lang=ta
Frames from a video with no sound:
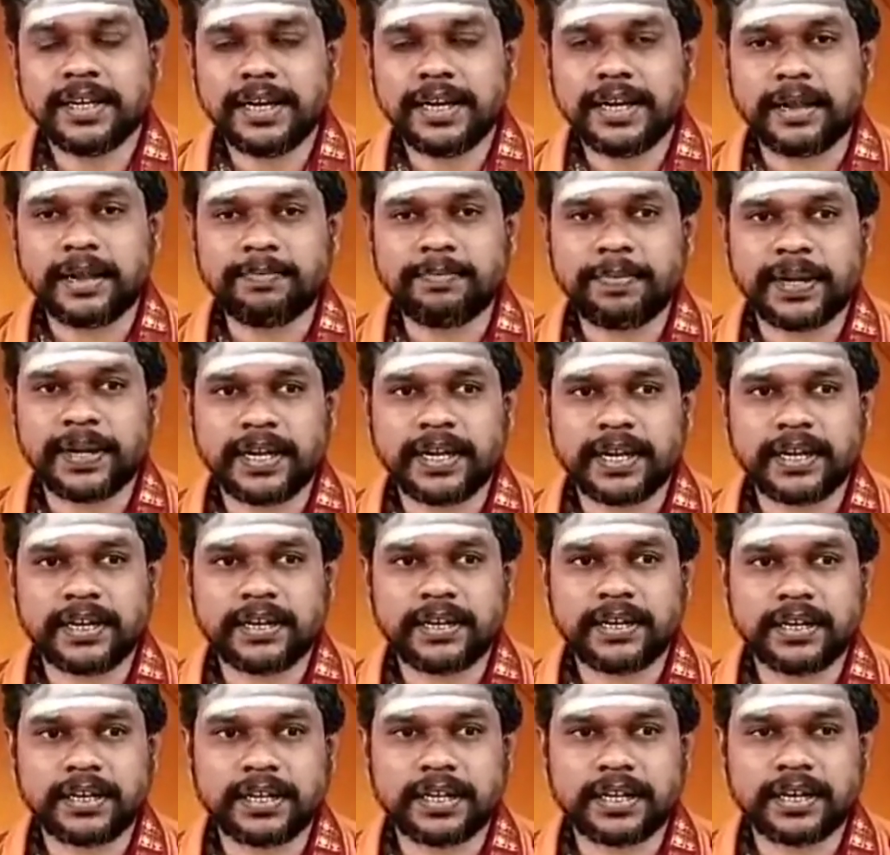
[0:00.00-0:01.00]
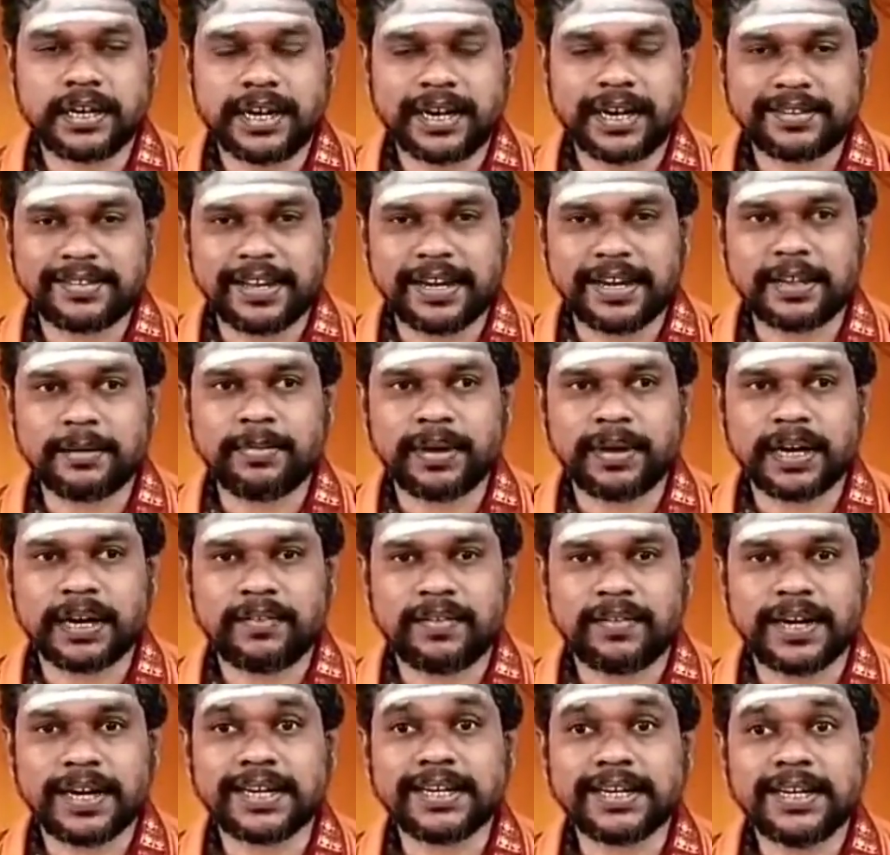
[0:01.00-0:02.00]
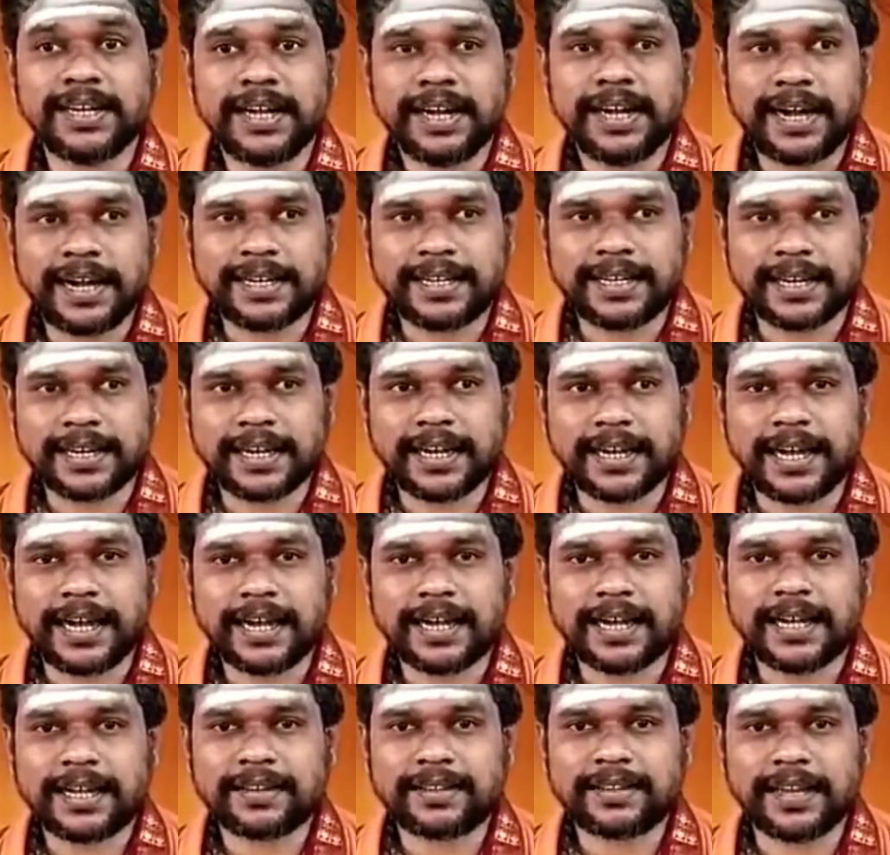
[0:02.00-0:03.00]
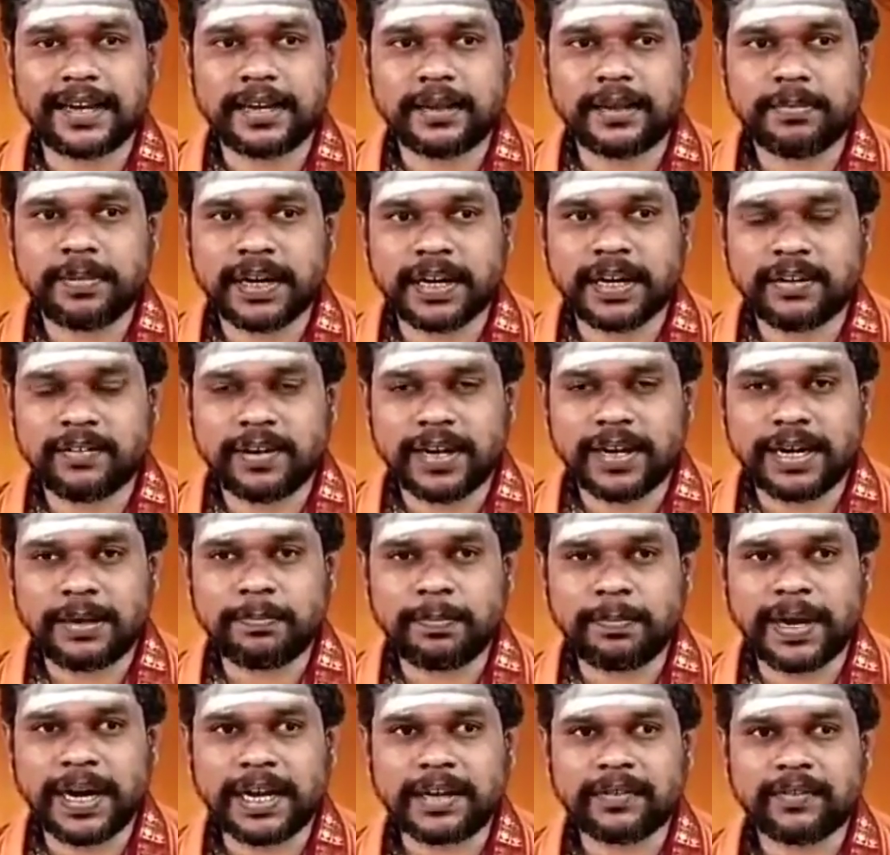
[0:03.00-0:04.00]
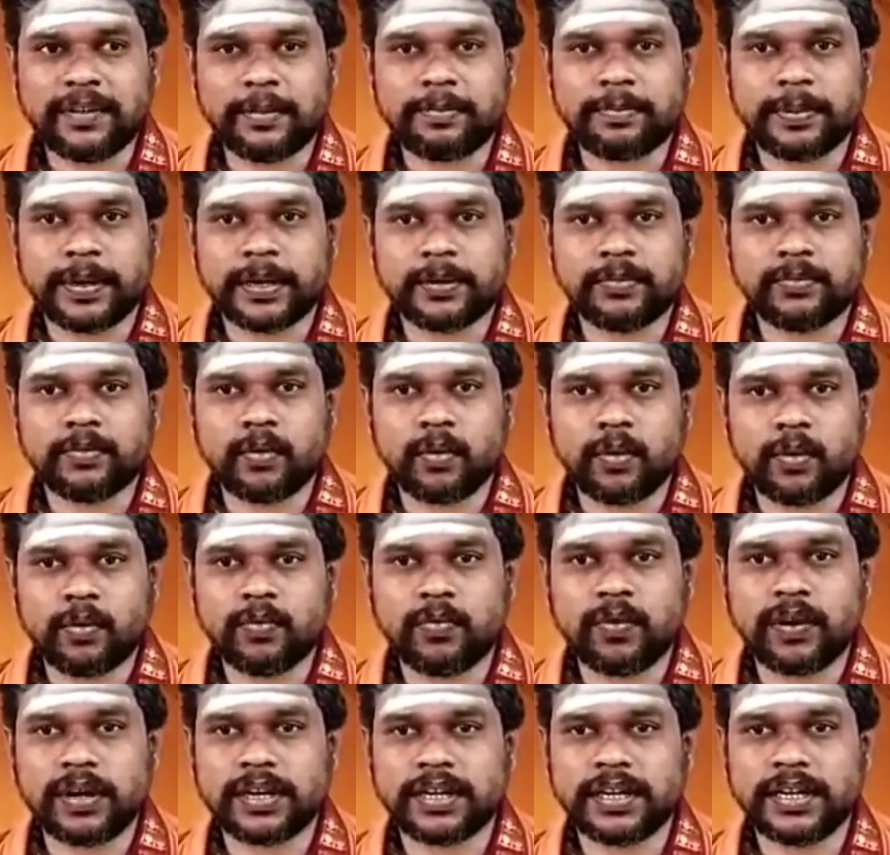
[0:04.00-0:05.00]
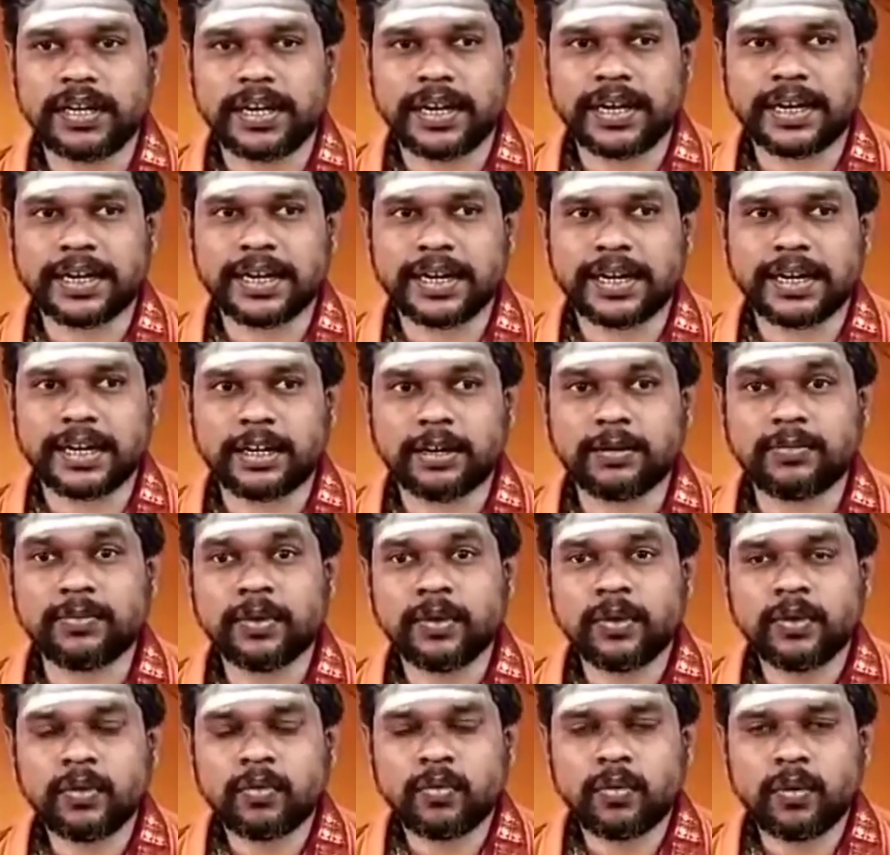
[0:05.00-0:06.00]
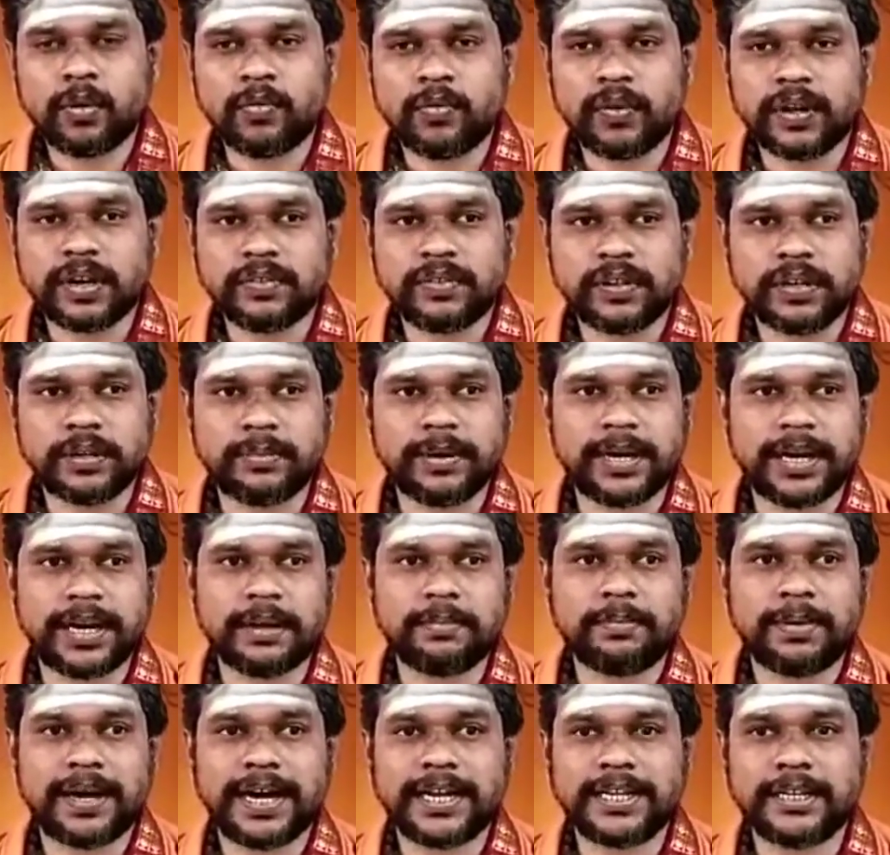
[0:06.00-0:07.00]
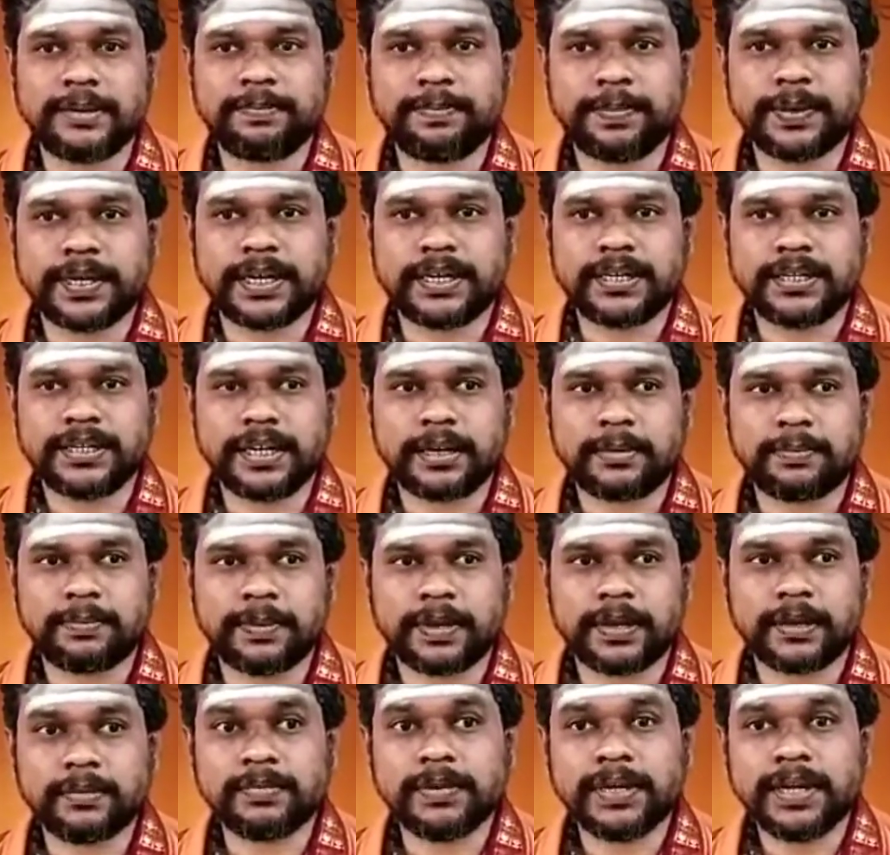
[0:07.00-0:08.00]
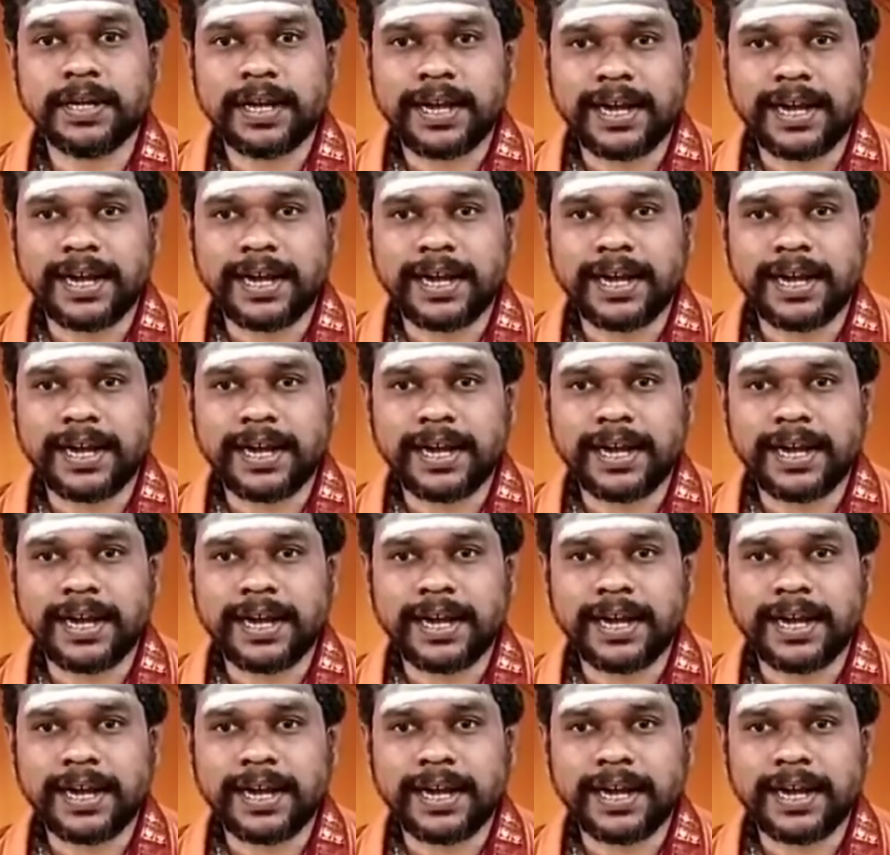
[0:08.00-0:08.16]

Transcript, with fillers: இடம்பெயர் இருக்கிறார் சனி பகவான் அதற்காக சனி பகவான் பார்வைப்படும் ஒவ்வொரு இடங்களிலும் ஒவ்வொரு விதமான பாதிப்புகள் ஏற்படும்